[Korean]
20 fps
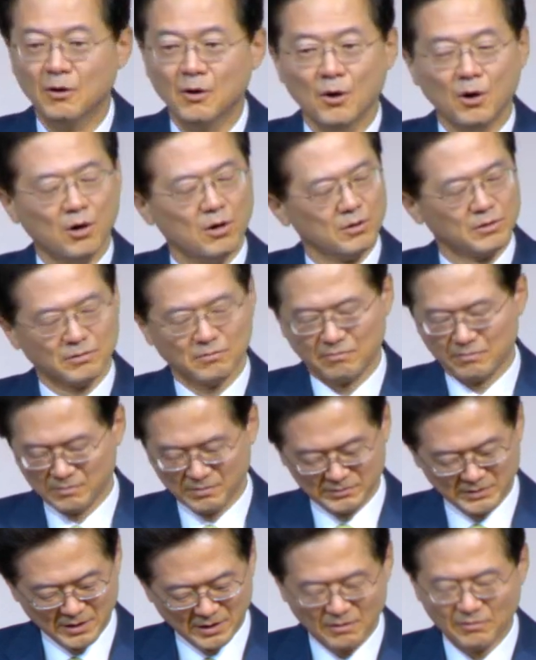
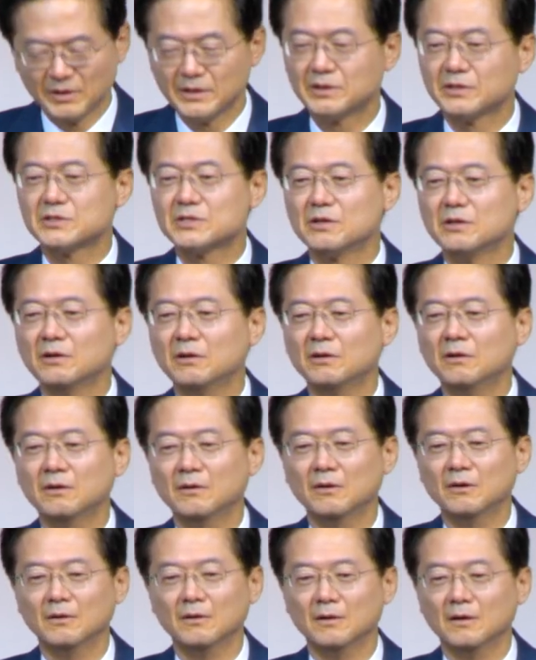어, 내가 왜 이러죠?
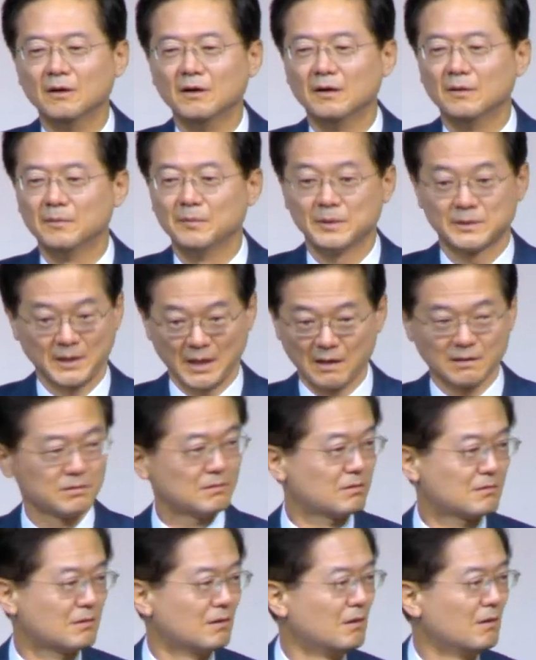아, 다
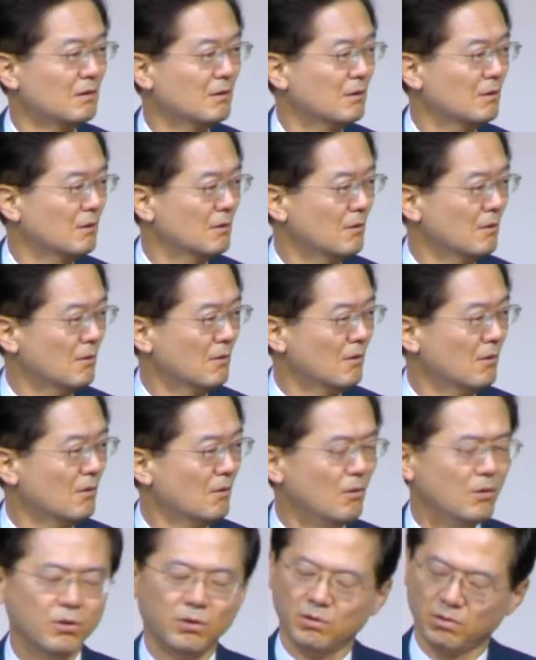그럴까?
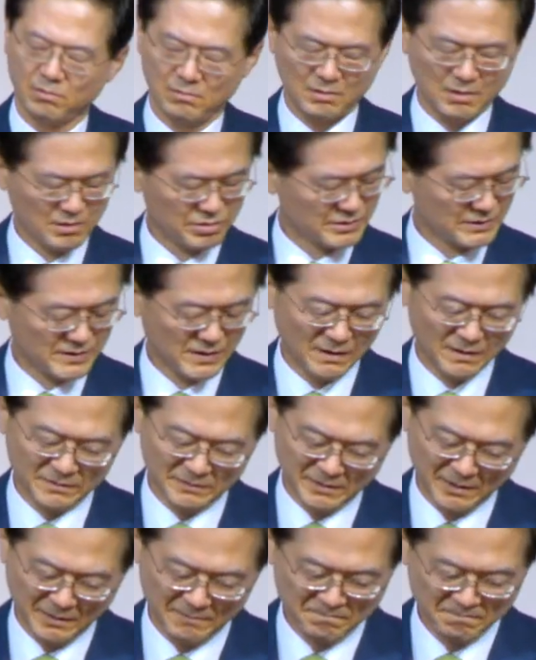어, 어,
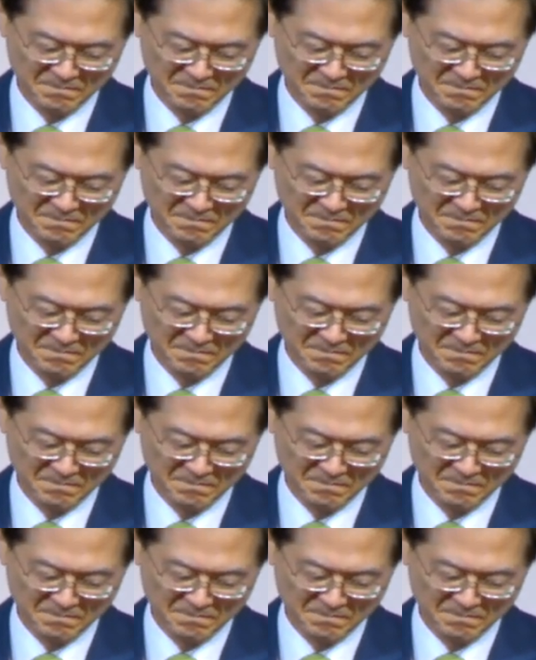이상한데?